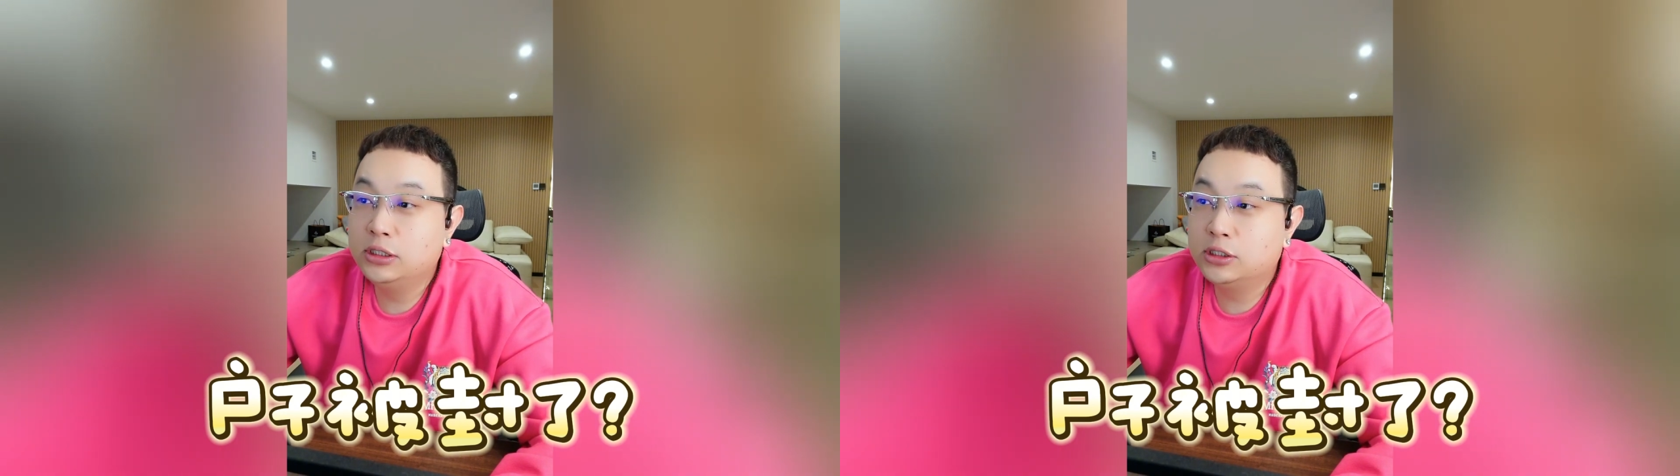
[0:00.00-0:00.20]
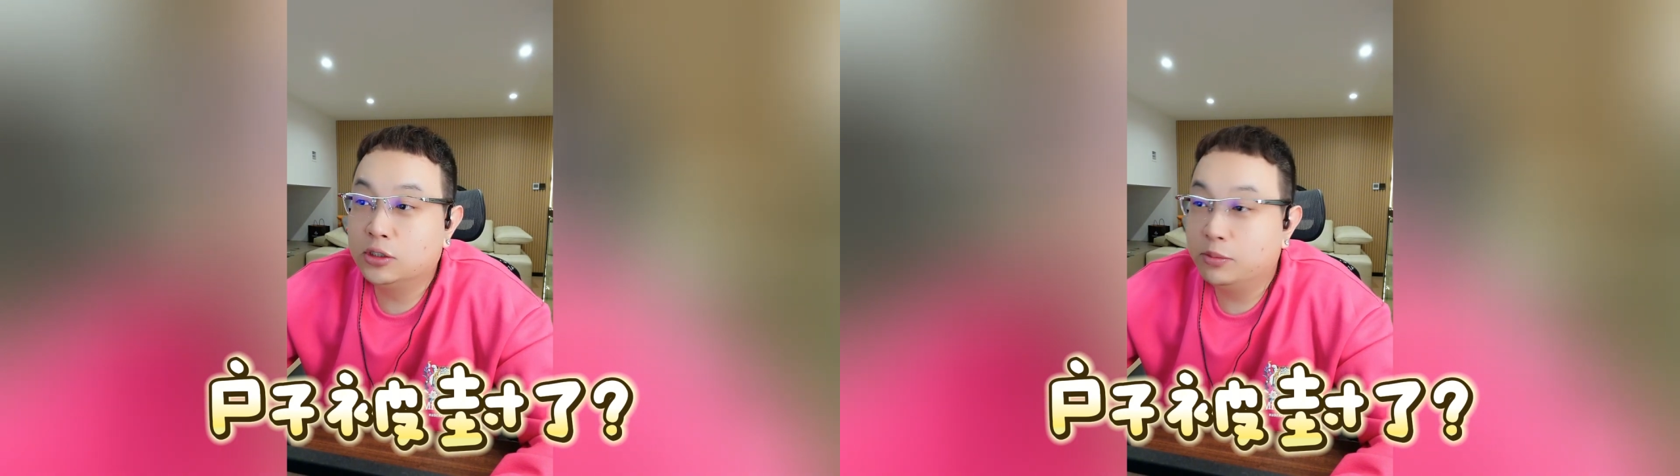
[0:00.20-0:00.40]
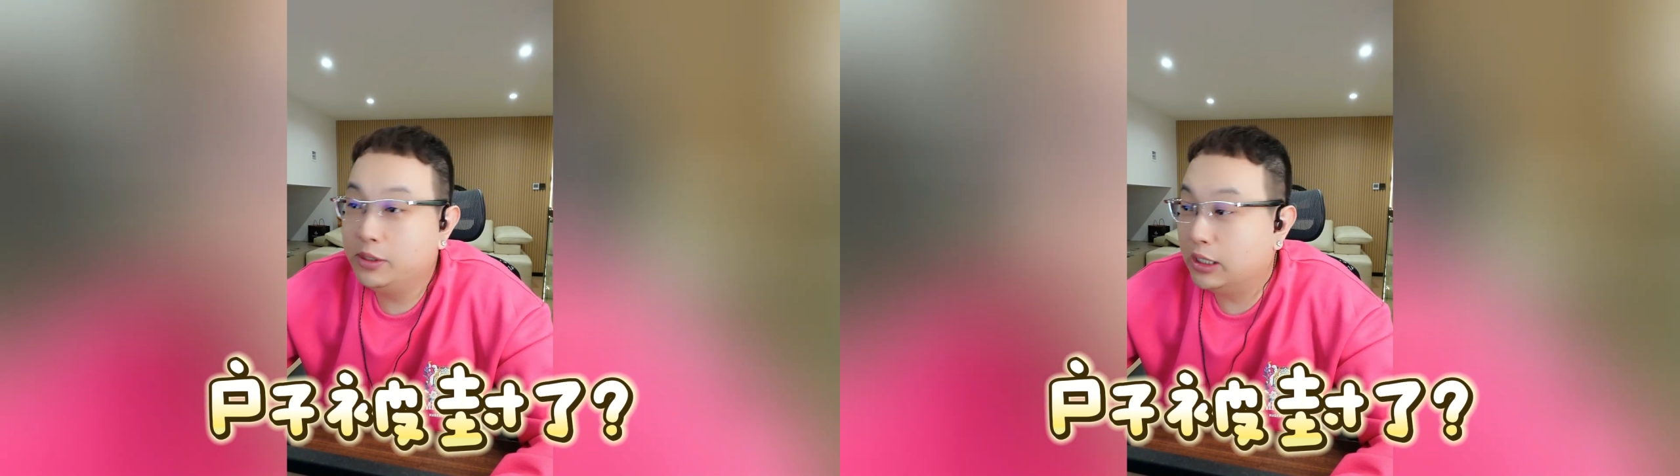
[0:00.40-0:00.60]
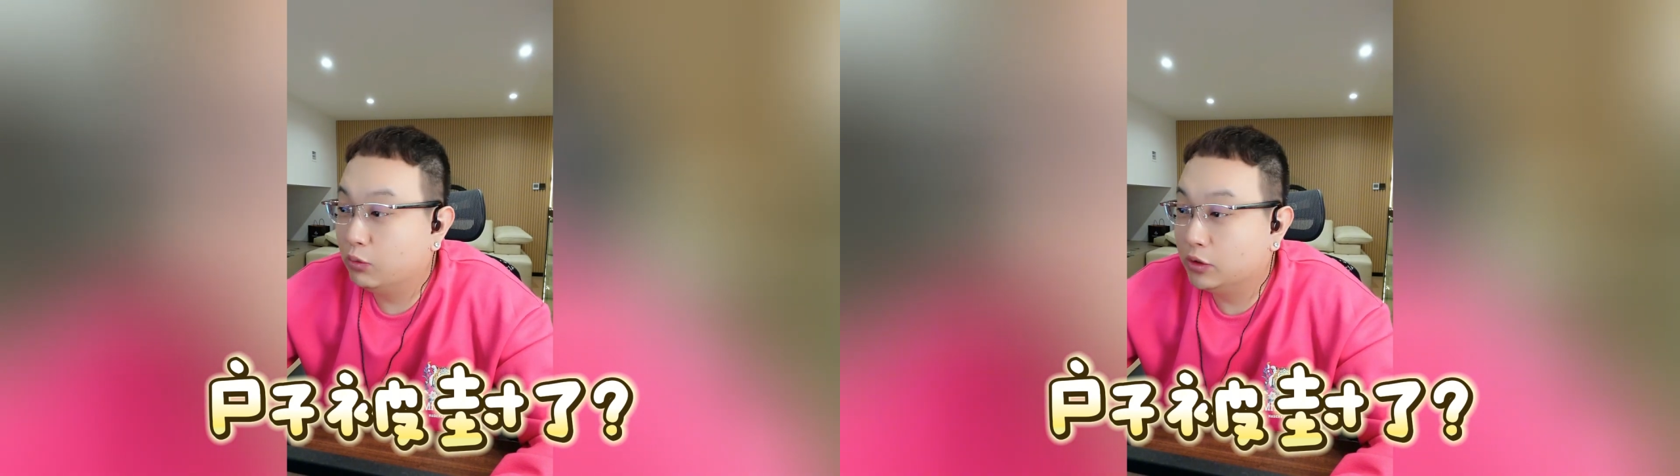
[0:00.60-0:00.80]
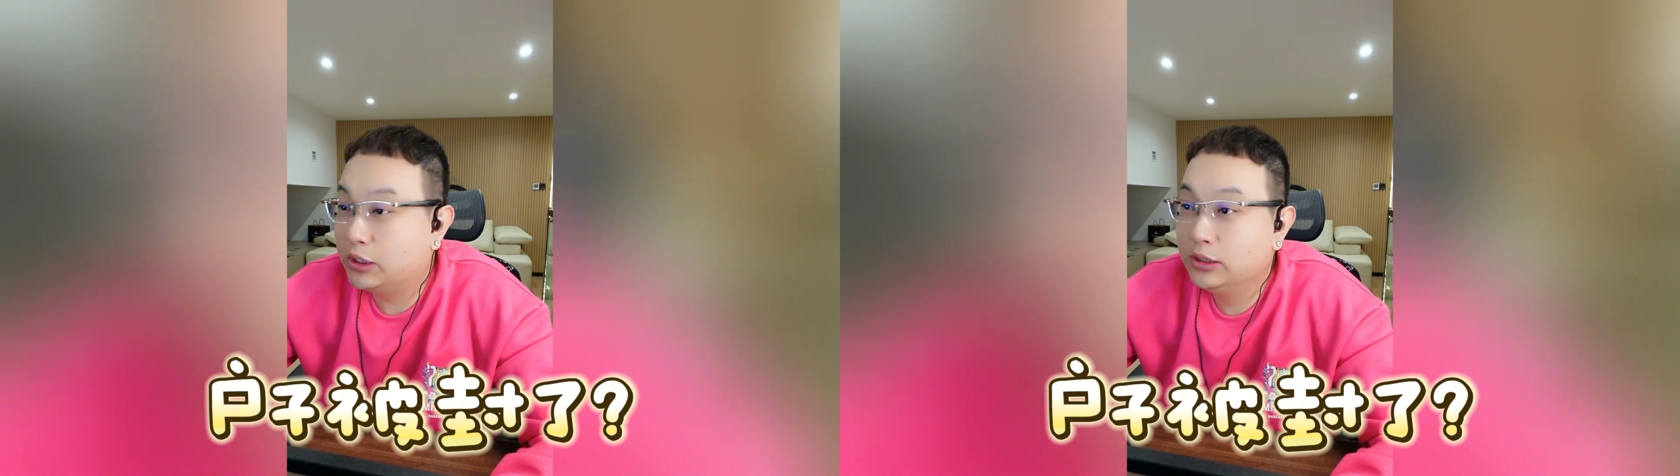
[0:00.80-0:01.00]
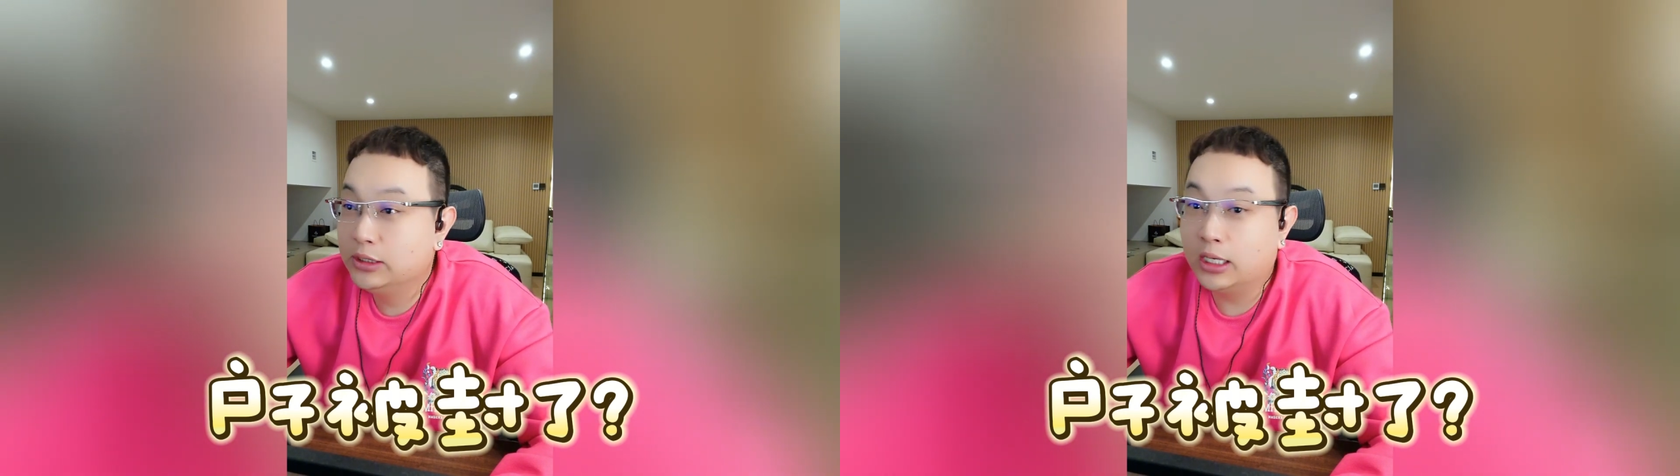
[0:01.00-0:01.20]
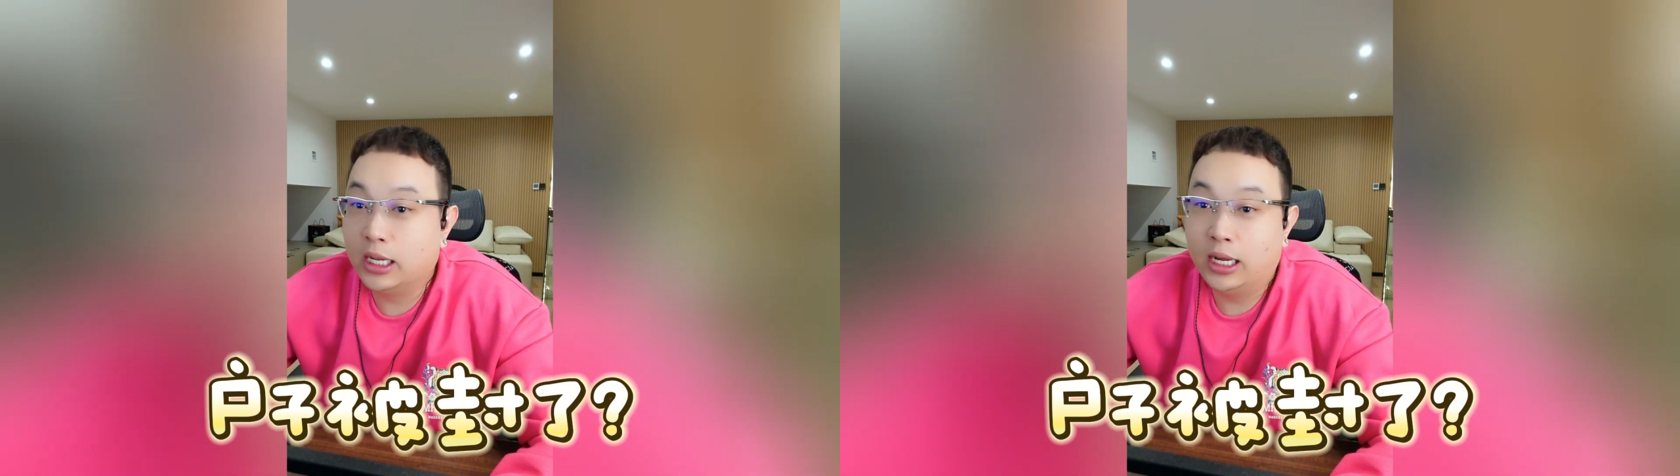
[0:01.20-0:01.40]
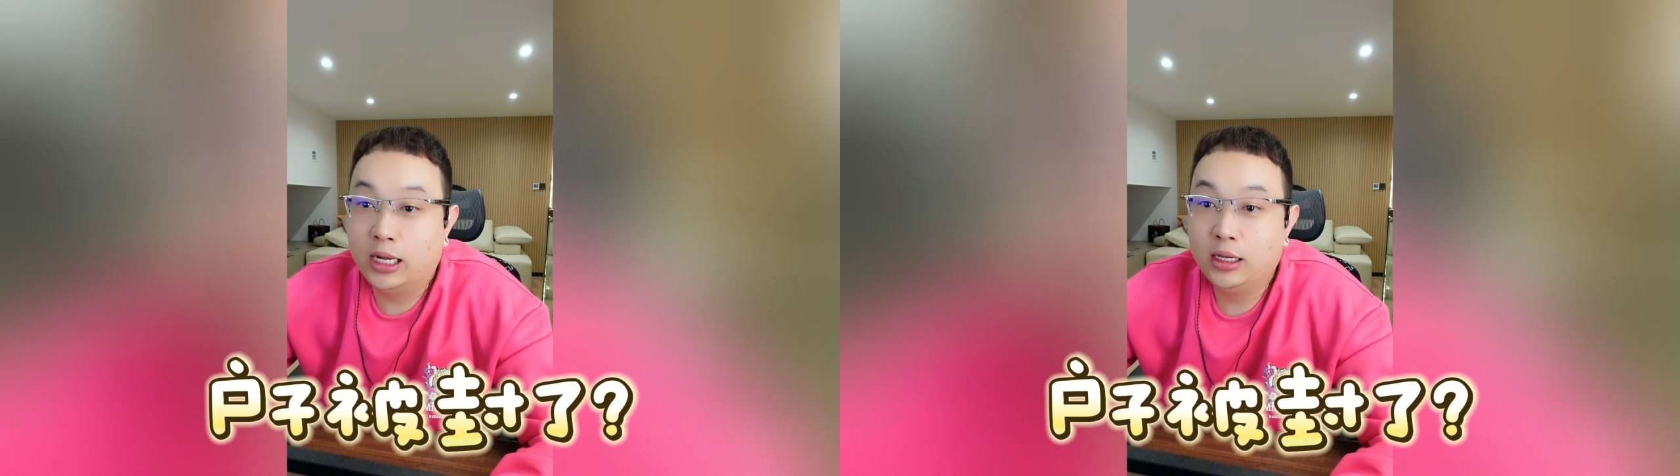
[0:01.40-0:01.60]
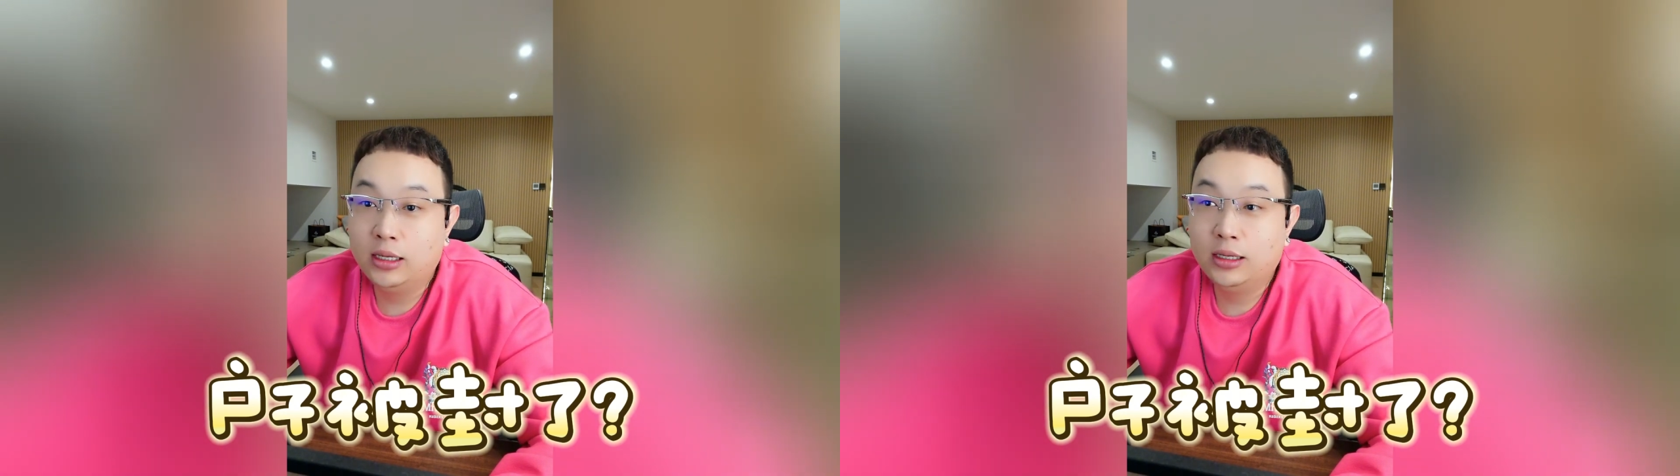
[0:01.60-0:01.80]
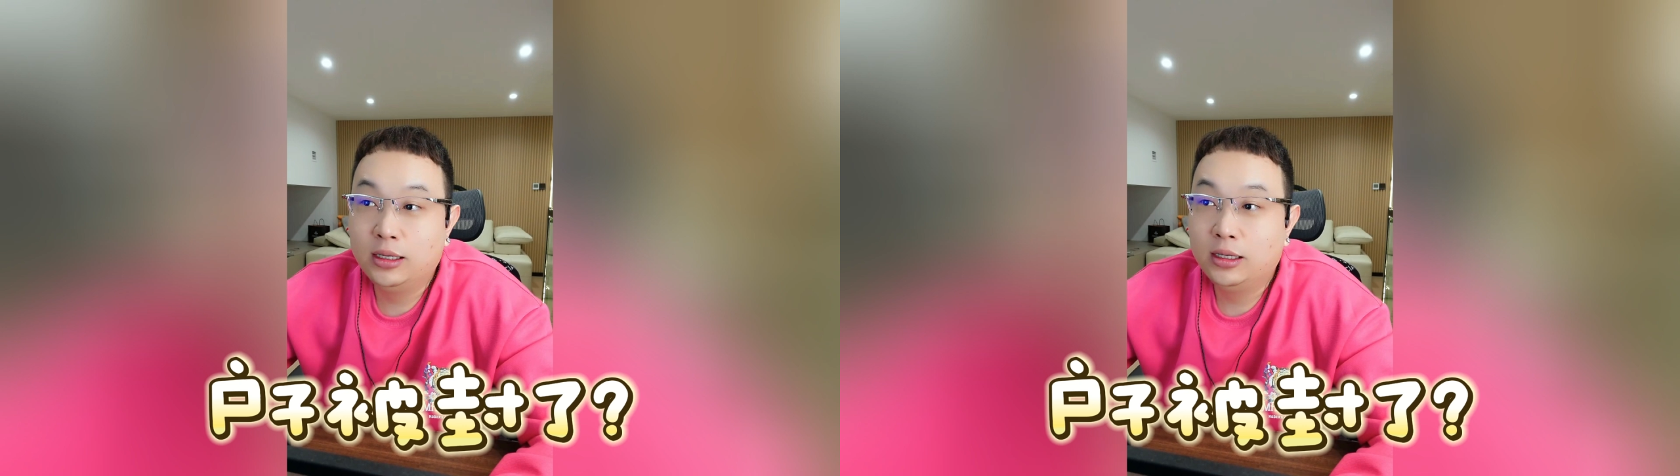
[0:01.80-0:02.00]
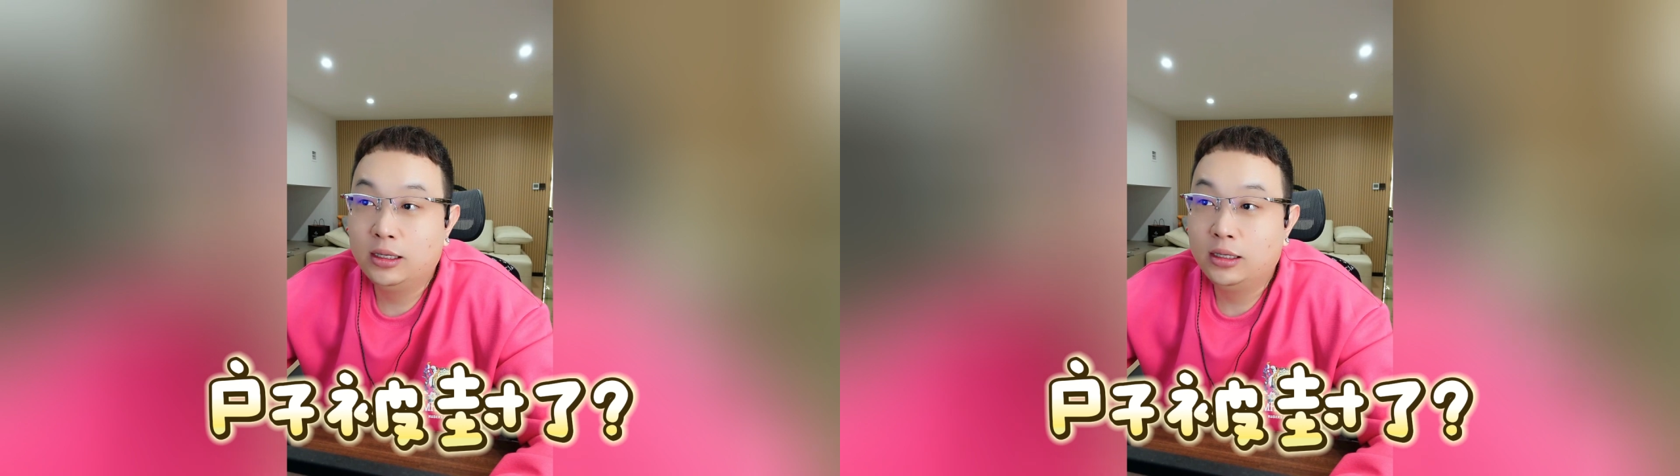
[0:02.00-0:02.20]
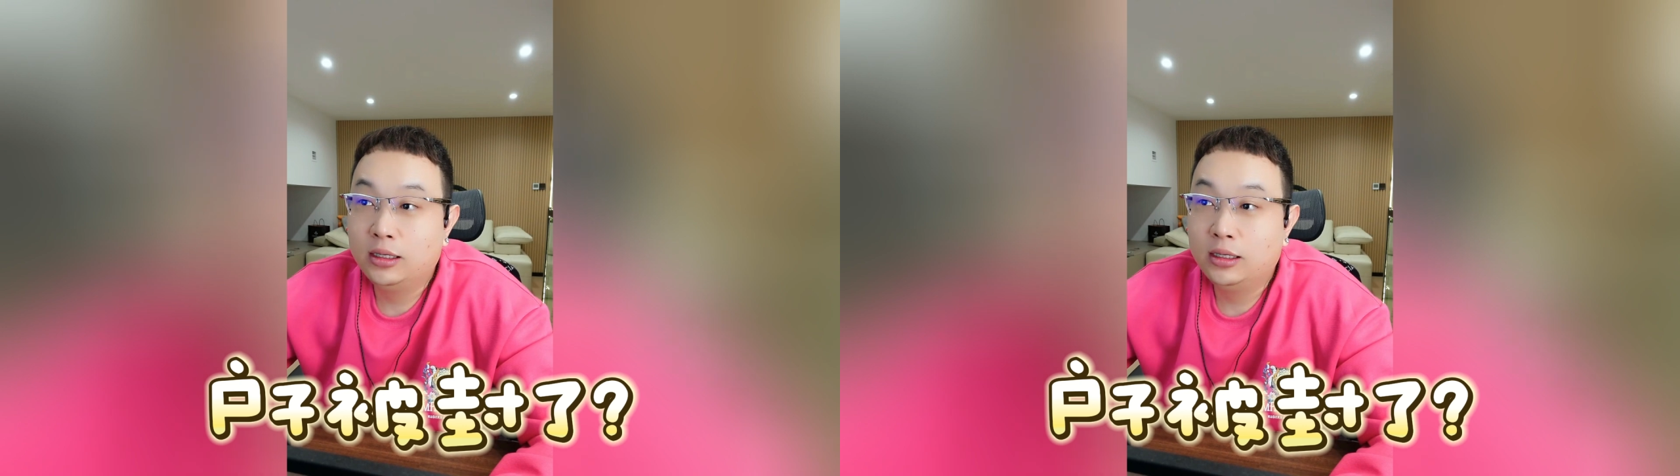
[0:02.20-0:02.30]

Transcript: 这多明显，我都听见了。没有，